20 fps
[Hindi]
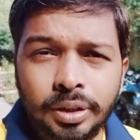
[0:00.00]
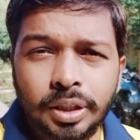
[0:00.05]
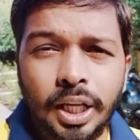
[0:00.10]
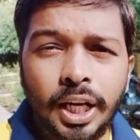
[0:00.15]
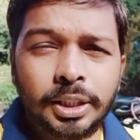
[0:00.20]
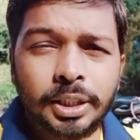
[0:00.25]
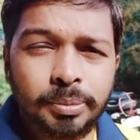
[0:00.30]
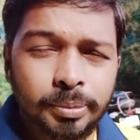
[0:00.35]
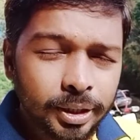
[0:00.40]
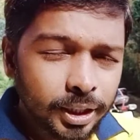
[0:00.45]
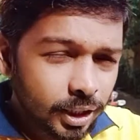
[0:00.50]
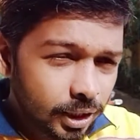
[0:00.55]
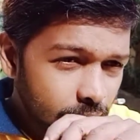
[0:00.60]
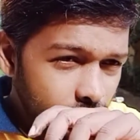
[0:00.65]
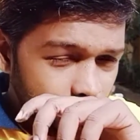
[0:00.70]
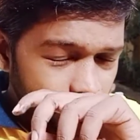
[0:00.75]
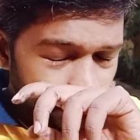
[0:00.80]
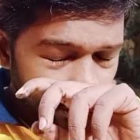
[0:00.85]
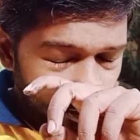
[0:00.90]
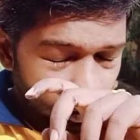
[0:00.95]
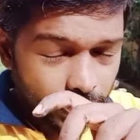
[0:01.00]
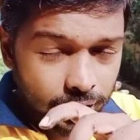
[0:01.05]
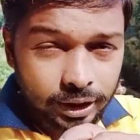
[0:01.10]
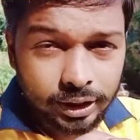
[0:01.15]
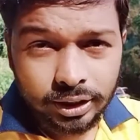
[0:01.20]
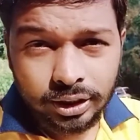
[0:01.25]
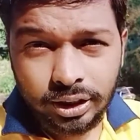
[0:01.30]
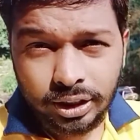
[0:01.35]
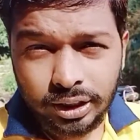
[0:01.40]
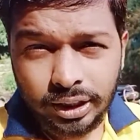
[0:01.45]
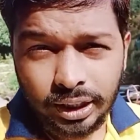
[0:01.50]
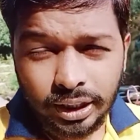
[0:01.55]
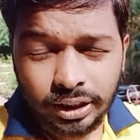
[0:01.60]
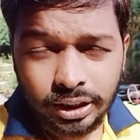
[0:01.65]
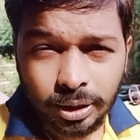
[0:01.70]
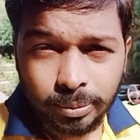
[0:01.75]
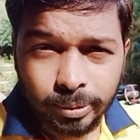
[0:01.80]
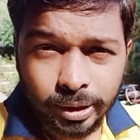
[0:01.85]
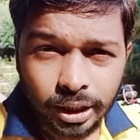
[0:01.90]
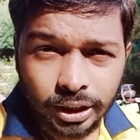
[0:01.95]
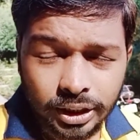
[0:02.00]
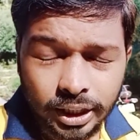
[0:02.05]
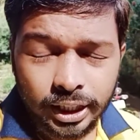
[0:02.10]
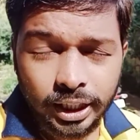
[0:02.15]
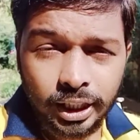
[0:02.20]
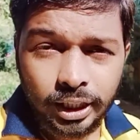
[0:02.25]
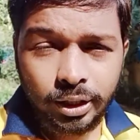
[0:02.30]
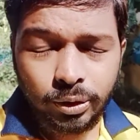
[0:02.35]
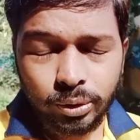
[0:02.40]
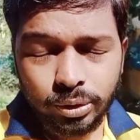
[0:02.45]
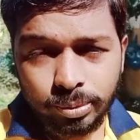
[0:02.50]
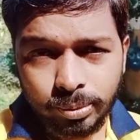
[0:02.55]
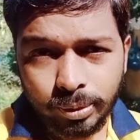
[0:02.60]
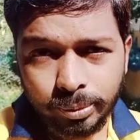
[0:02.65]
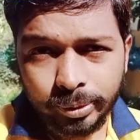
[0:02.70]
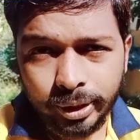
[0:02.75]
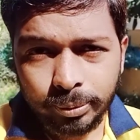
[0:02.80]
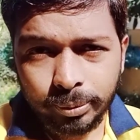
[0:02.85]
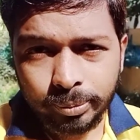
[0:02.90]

आज मेरा जो आर्टिस्ट गणेश शर्मा का चैनल है उसमें भी एक